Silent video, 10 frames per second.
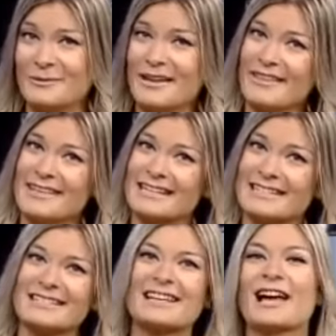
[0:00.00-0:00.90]
Una de
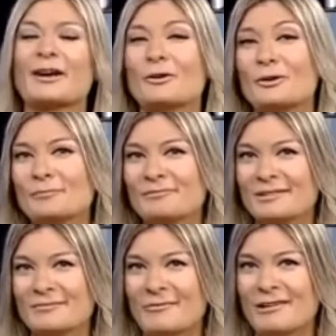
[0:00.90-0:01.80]
ellas es
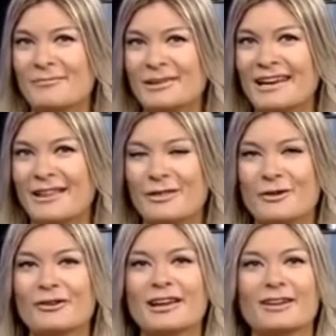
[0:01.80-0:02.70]
AgroOptima, una
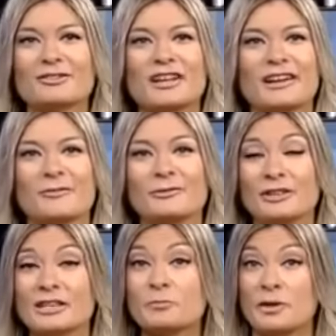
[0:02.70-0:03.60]
aplicación con la que los
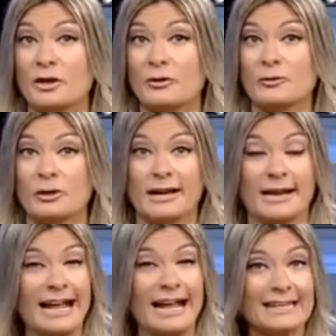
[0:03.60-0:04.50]
agricultores pueden controlar
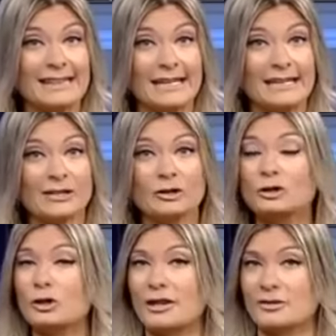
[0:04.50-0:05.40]
al detalle
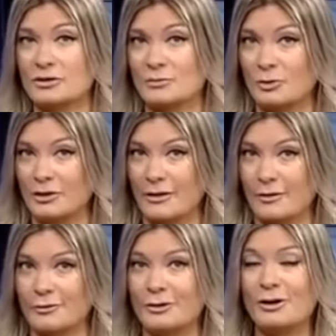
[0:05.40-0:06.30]
toda su
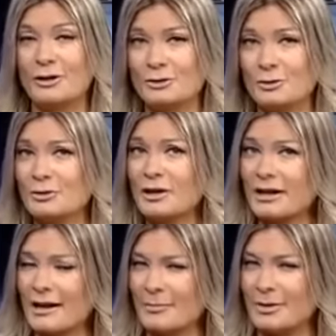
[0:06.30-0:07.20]
explotación. Su uso es
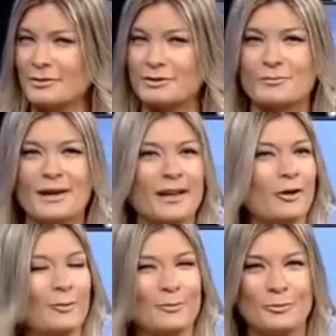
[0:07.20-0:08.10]
rápido y su
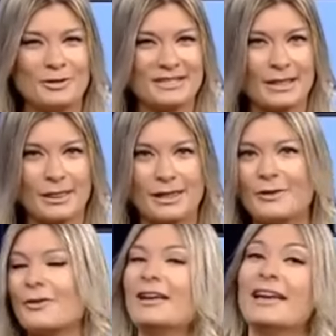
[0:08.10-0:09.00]
manejo muy
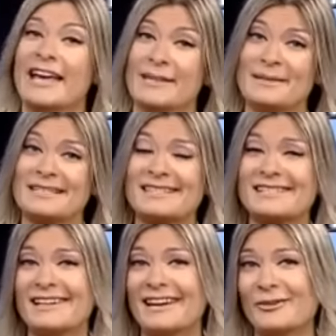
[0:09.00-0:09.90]
sencillo. Además,
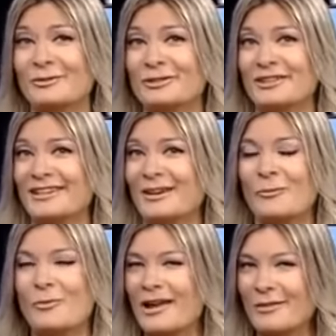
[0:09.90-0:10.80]
si el agricultor tiene
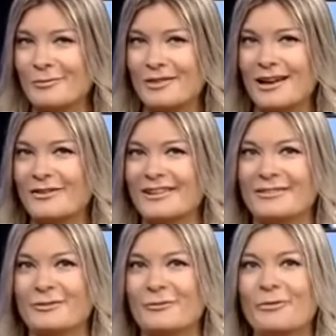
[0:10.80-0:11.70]
alguna duda a la hora de
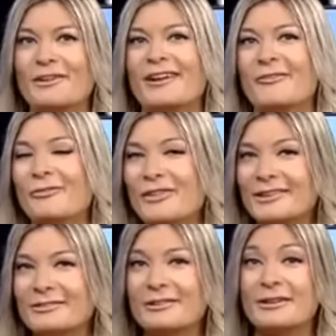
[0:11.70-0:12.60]
introducir algún
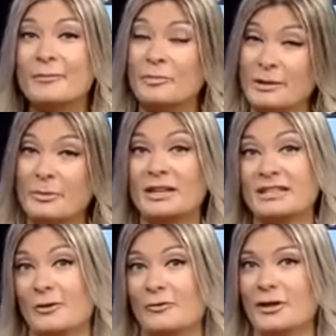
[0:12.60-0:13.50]
dato, puede
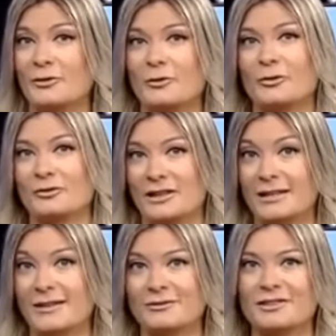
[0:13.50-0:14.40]
ponerse en contacto con los
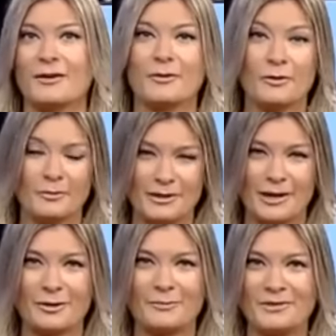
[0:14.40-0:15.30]
técnicos de,
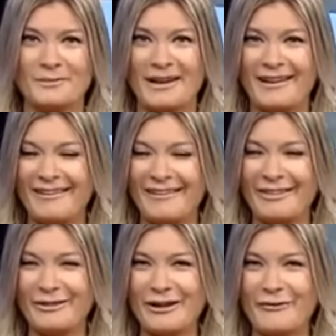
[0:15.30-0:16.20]
AgroOptima
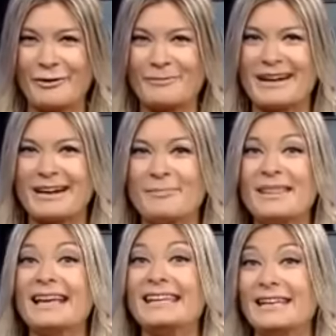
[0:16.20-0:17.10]
de una forma
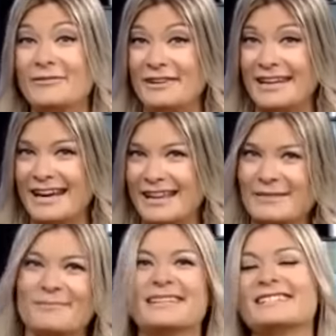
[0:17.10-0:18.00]
rápida y eficaz,
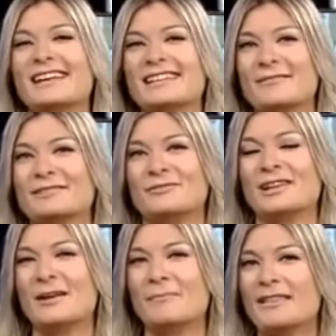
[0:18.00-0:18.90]
bien sea a través de
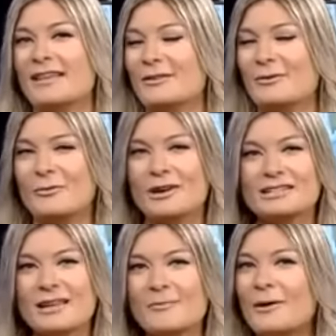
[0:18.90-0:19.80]
una llamada, de un
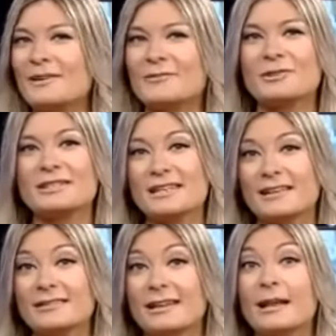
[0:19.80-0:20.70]
WhatsApp o abriendo el
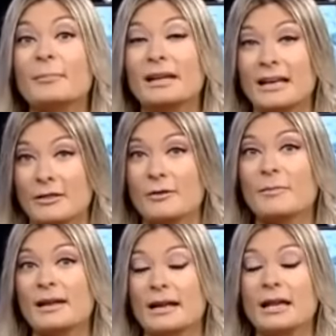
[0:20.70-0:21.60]
chat que en la
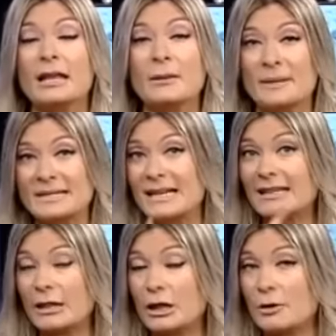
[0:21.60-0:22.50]
aplicación verán. Presten
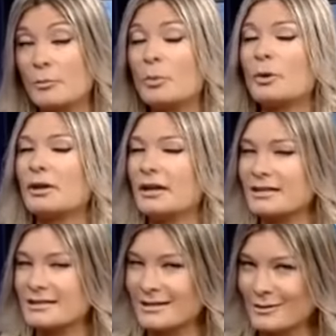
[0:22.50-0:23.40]
atención
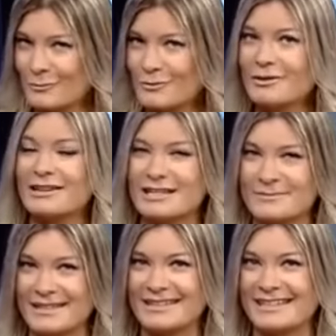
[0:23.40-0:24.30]
porque seguro que les
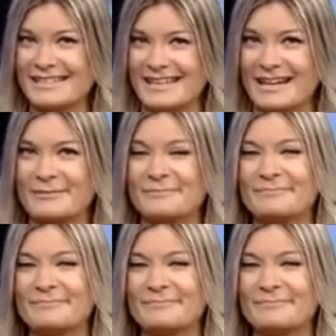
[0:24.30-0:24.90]
va a interesar.